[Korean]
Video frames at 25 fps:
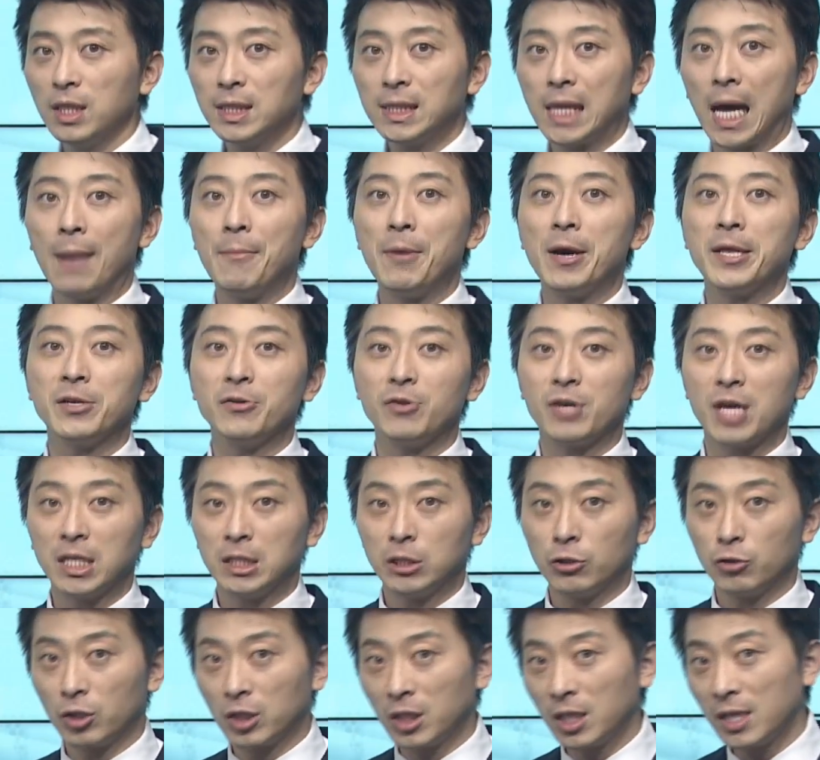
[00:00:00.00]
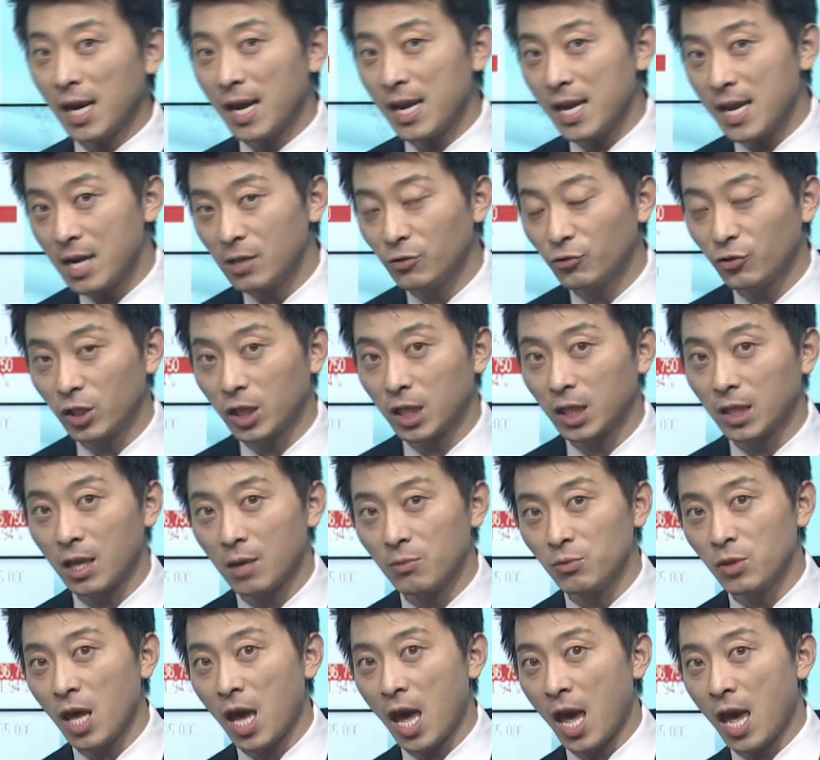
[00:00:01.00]
4만 원까지도 트라이할 수 있기
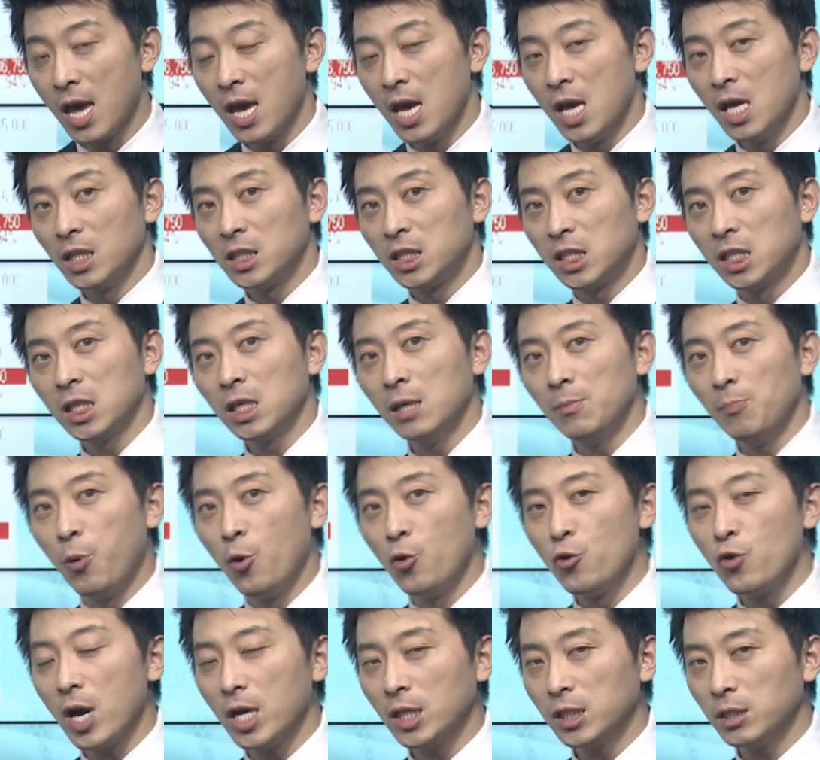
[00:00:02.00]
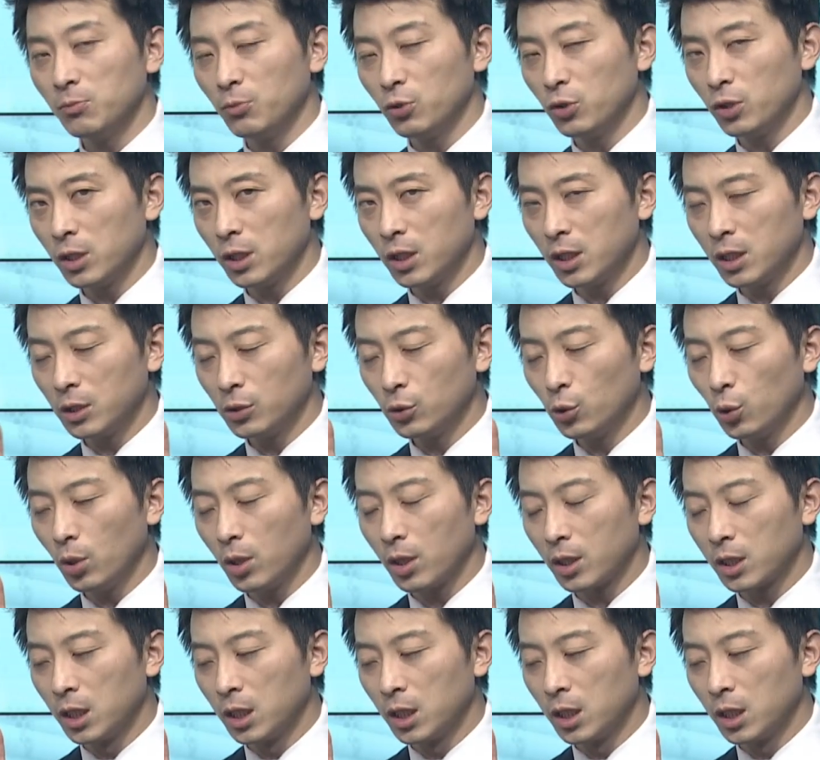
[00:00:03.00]
때문에 지금 보유하신 분들은 소,